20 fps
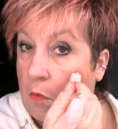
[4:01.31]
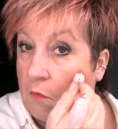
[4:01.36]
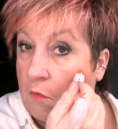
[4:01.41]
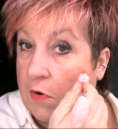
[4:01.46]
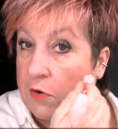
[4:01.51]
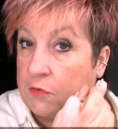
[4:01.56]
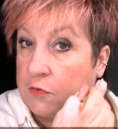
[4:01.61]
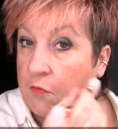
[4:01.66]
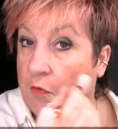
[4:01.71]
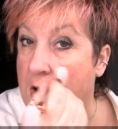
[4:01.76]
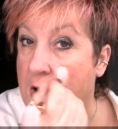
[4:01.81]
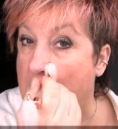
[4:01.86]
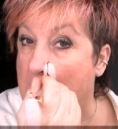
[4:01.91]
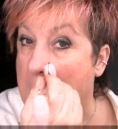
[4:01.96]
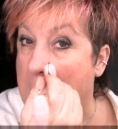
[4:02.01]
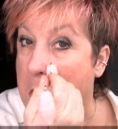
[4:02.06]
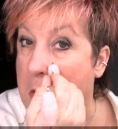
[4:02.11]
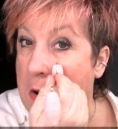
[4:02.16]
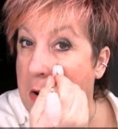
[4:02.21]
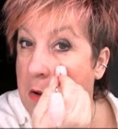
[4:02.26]
Welche Frage,
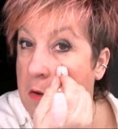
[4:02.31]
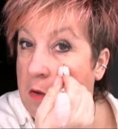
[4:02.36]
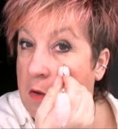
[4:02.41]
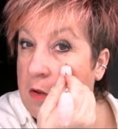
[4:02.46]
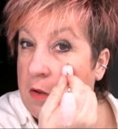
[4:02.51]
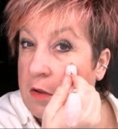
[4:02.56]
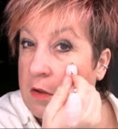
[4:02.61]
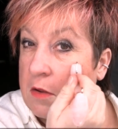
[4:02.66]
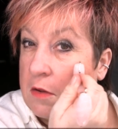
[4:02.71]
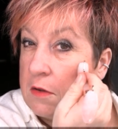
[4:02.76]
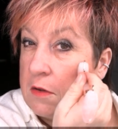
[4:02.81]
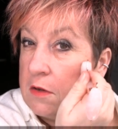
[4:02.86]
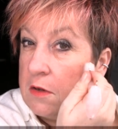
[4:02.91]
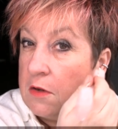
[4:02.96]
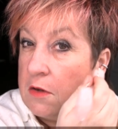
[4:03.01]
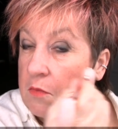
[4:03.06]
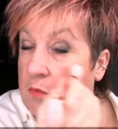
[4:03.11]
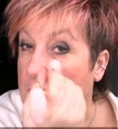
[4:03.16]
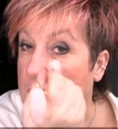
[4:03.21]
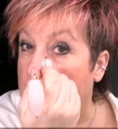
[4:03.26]
oder?
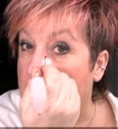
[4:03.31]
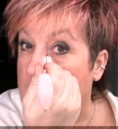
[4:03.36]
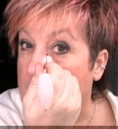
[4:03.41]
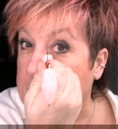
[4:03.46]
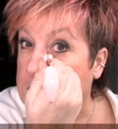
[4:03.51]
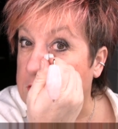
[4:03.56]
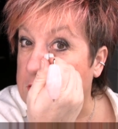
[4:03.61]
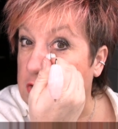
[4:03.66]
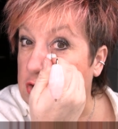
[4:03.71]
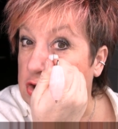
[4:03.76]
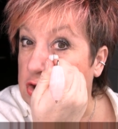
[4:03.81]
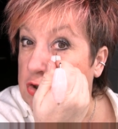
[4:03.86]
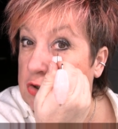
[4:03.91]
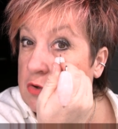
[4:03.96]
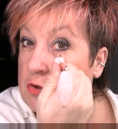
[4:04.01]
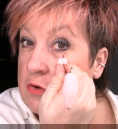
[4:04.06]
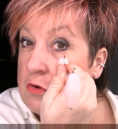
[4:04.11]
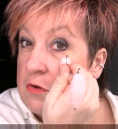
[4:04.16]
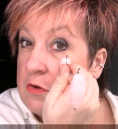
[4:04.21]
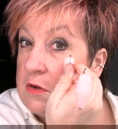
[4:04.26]
Möchtest du
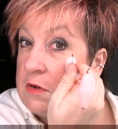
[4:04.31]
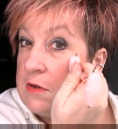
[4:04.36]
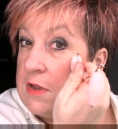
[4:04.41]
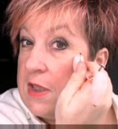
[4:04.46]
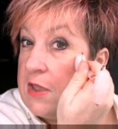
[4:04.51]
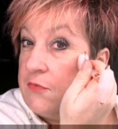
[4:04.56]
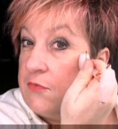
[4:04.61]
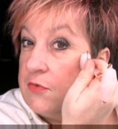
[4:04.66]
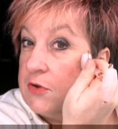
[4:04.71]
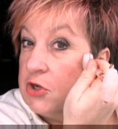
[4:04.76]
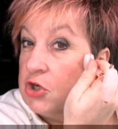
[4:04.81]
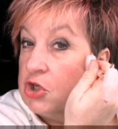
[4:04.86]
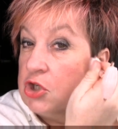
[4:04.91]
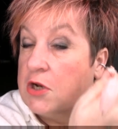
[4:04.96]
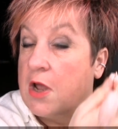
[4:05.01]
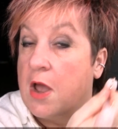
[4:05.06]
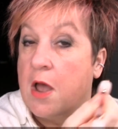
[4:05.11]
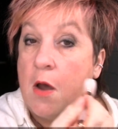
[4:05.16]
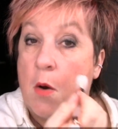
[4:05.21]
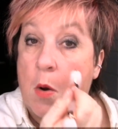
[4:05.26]
schöne,
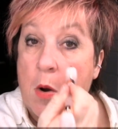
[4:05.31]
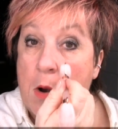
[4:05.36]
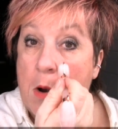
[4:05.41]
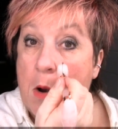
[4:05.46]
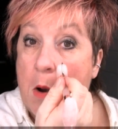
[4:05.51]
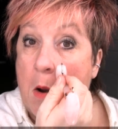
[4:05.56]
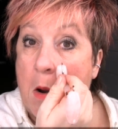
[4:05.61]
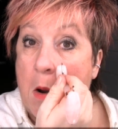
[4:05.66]
erfrischte Haut?